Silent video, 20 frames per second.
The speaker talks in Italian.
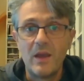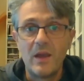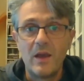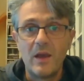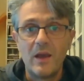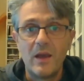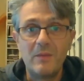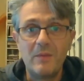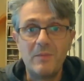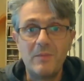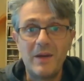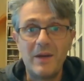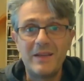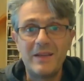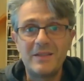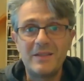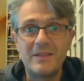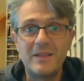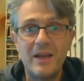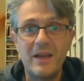
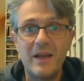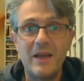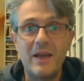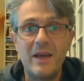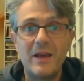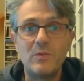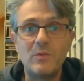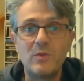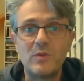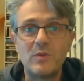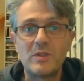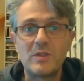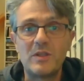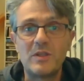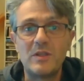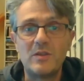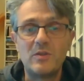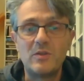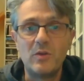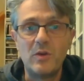Ermanesse è uno
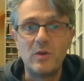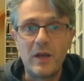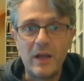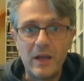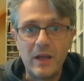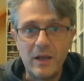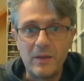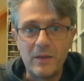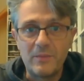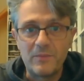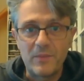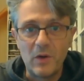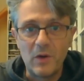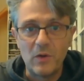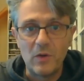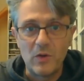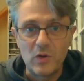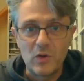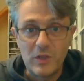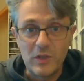scrittore
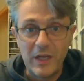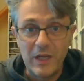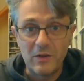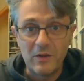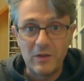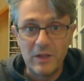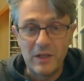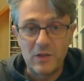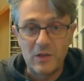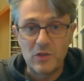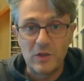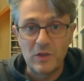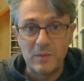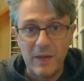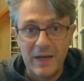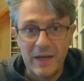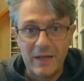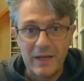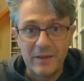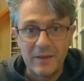originario della
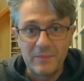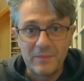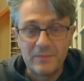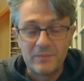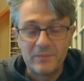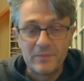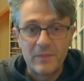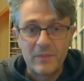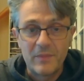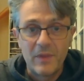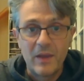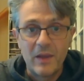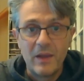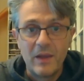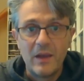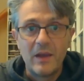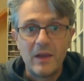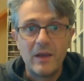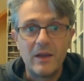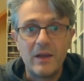Germania,
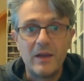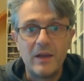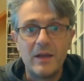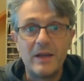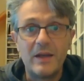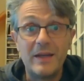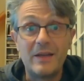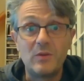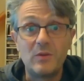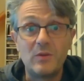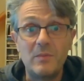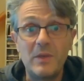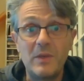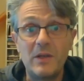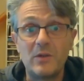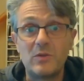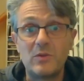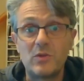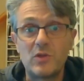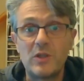eh, nato nel
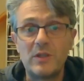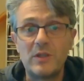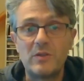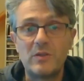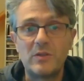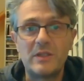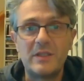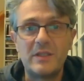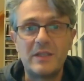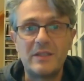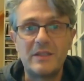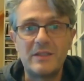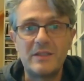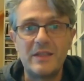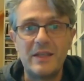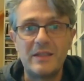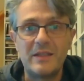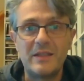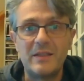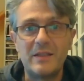
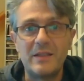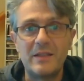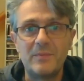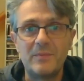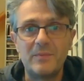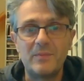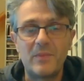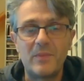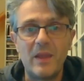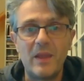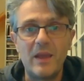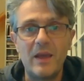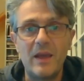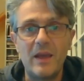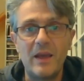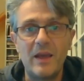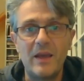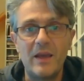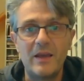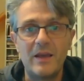1877
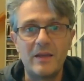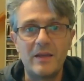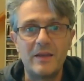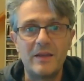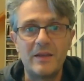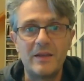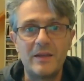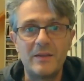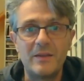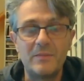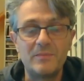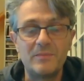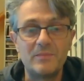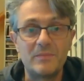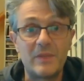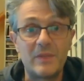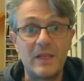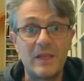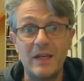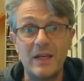e eh,
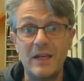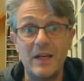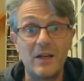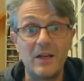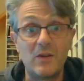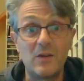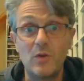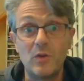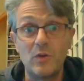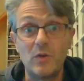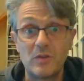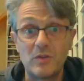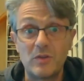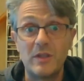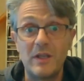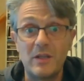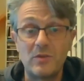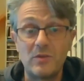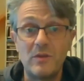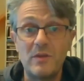che nel corso
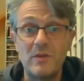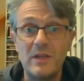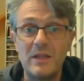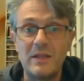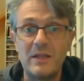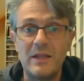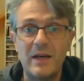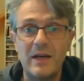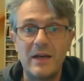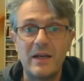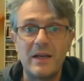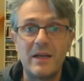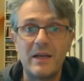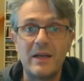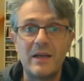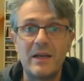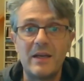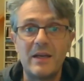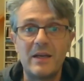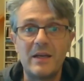della sua vita
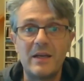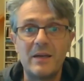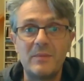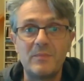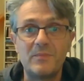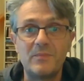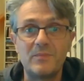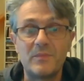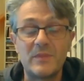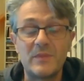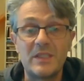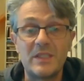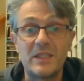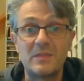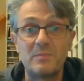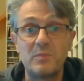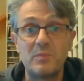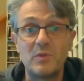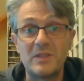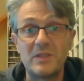eh, si è
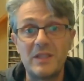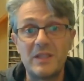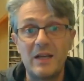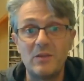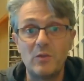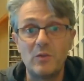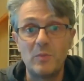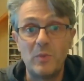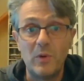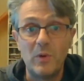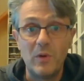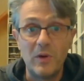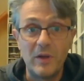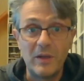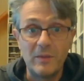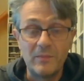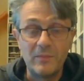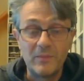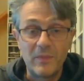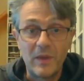spostato
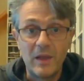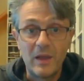poi